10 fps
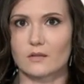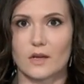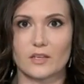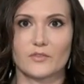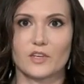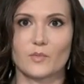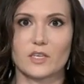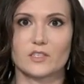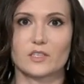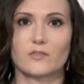Ранее в
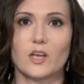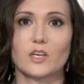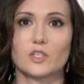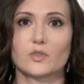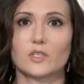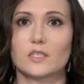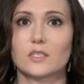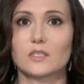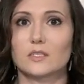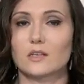Кремле заявляли, что это
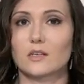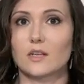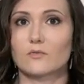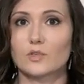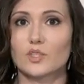делается для того,